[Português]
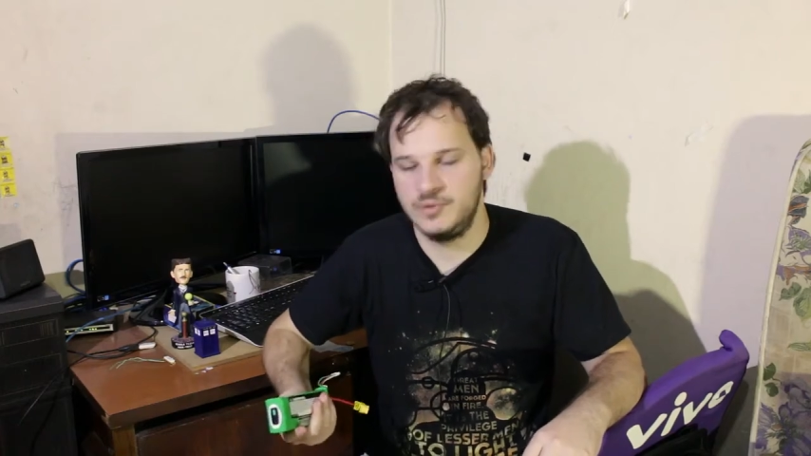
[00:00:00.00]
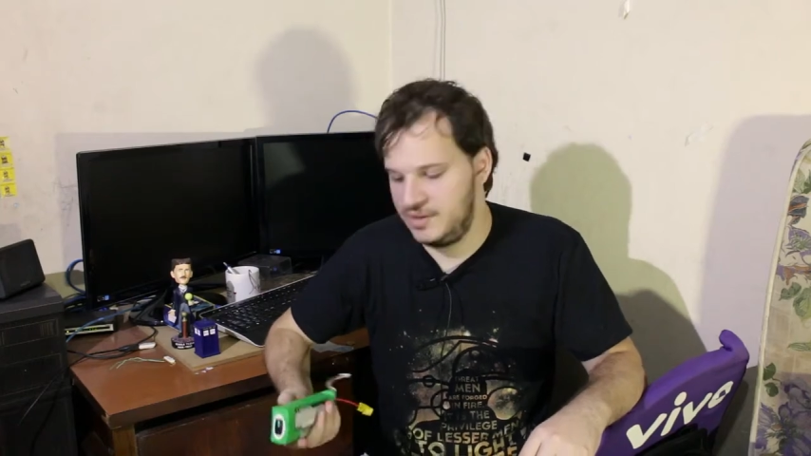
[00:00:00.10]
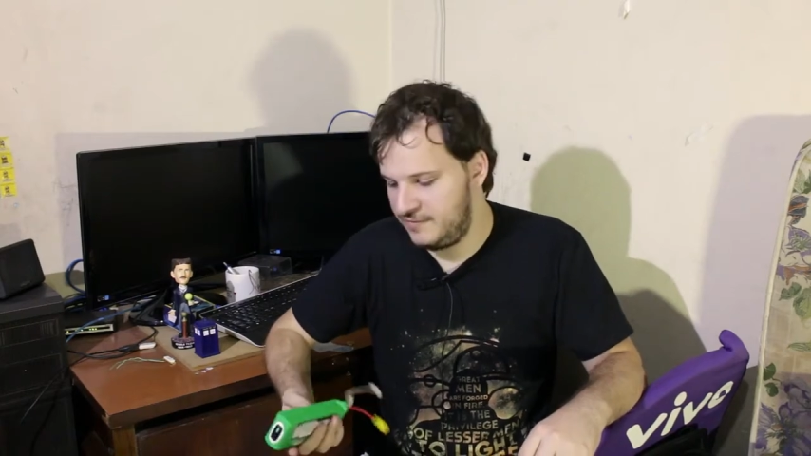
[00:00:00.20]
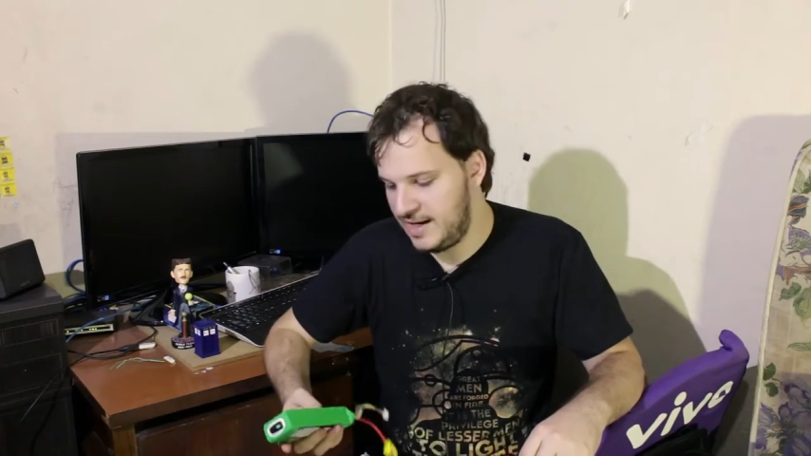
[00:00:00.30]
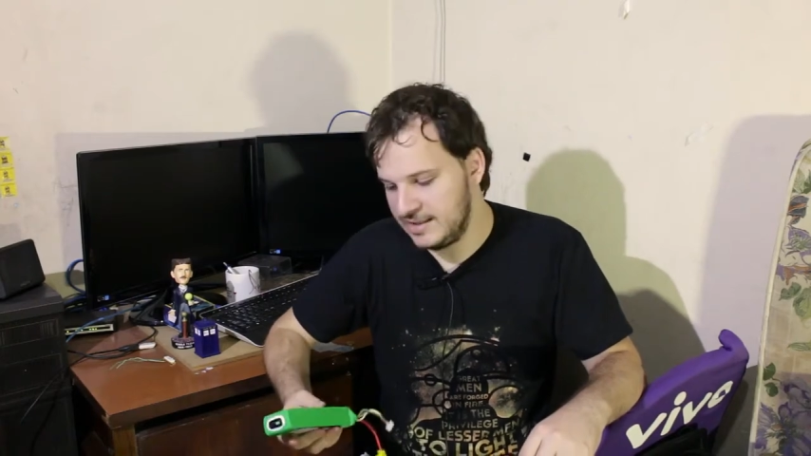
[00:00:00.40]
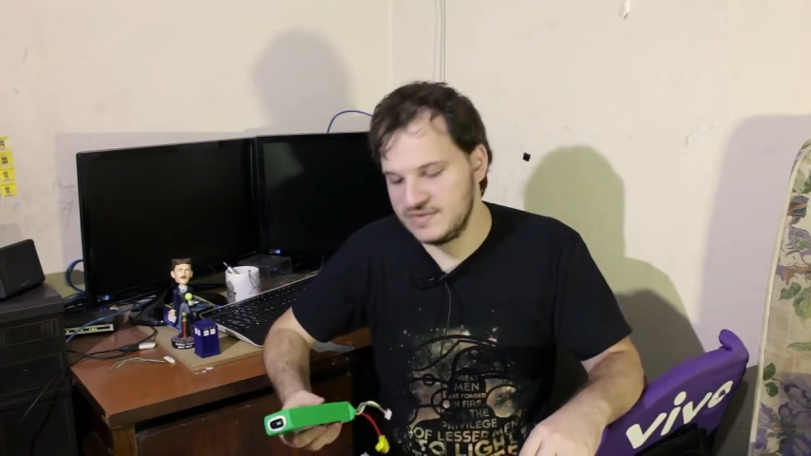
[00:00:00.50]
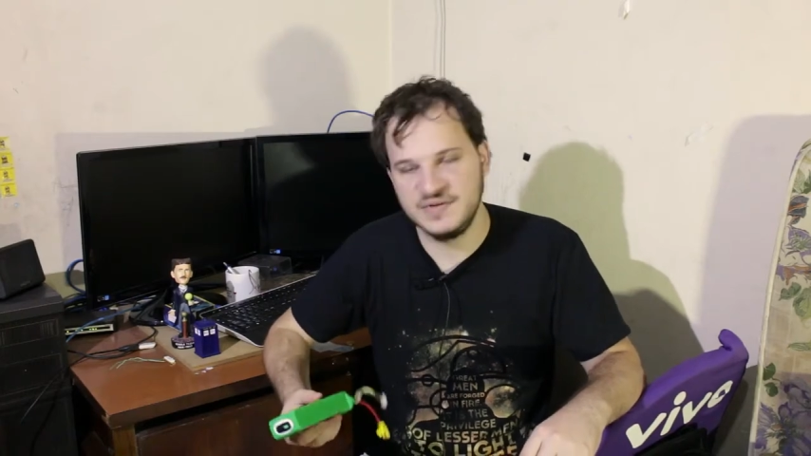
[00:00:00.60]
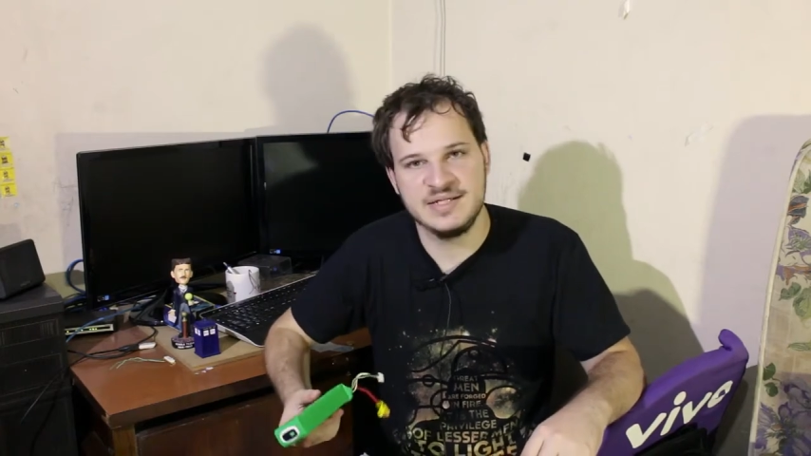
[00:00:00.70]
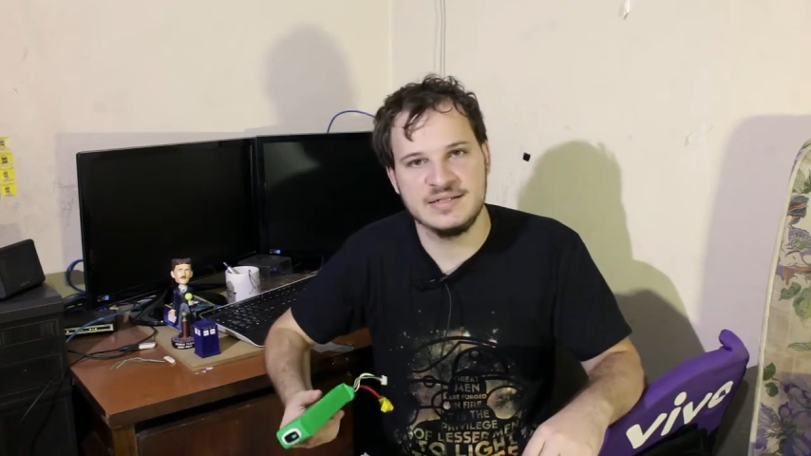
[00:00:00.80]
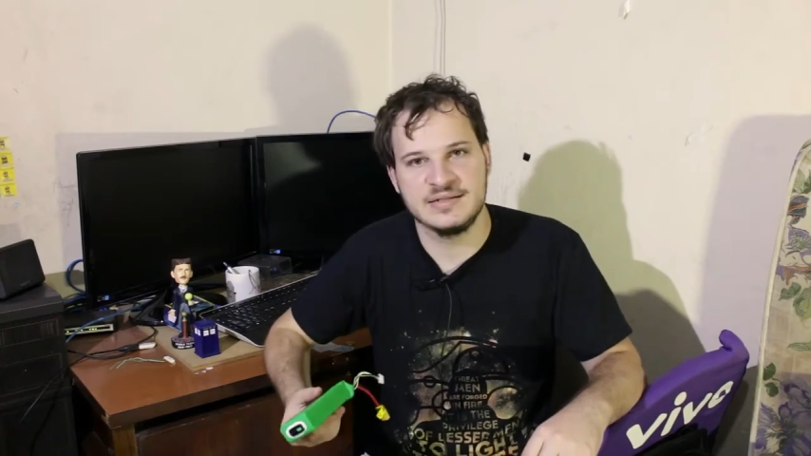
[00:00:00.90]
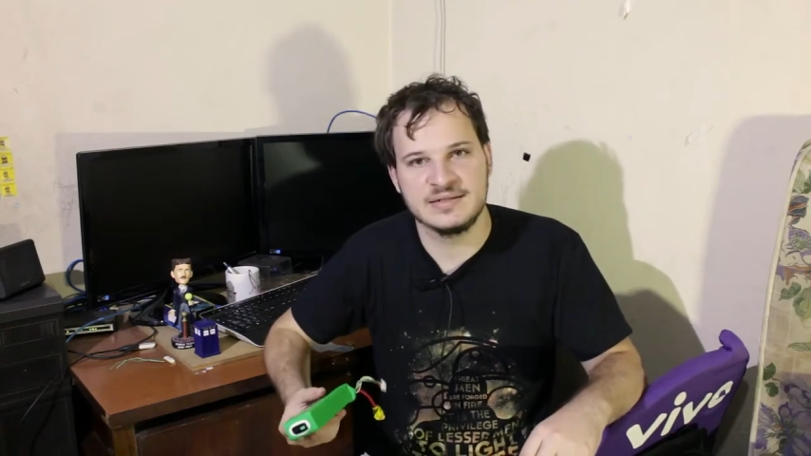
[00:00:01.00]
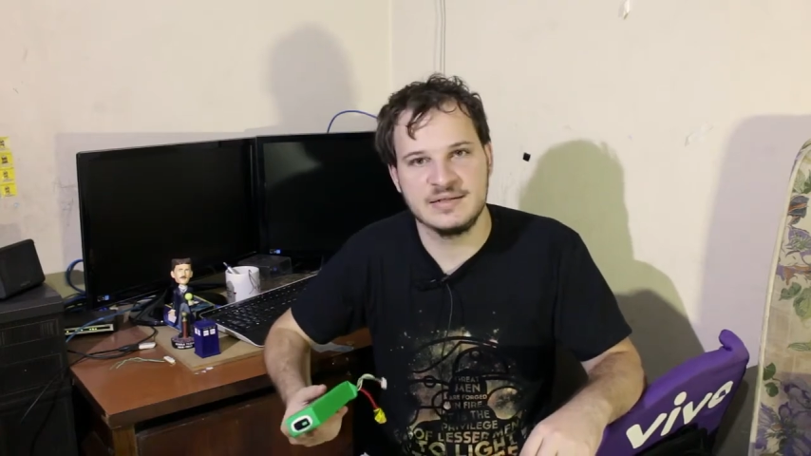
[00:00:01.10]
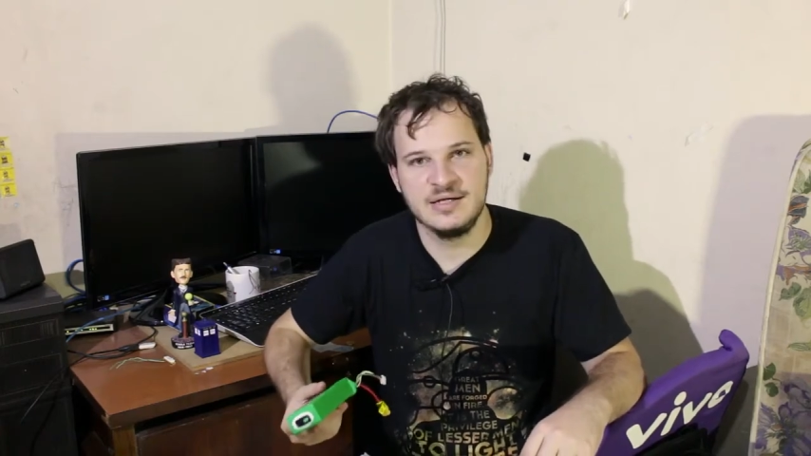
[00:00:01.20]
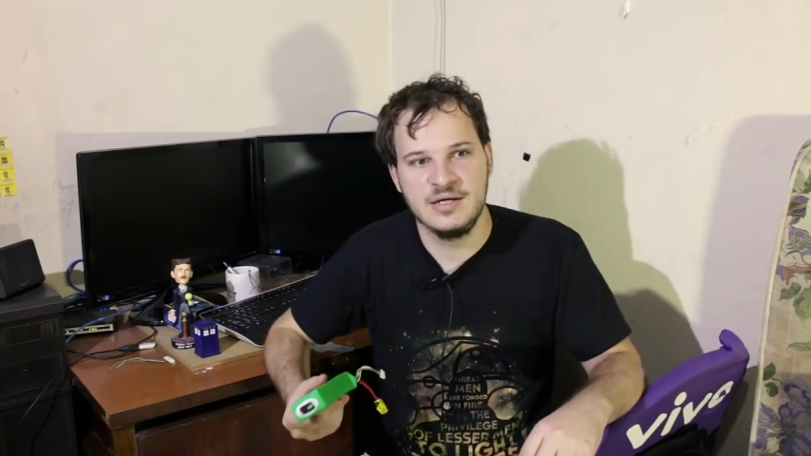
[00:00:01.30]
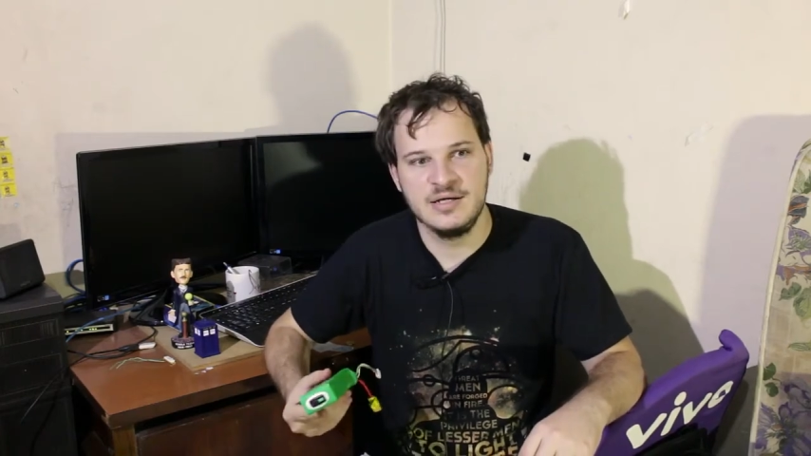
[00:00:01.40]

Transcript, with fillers: porque várias vezes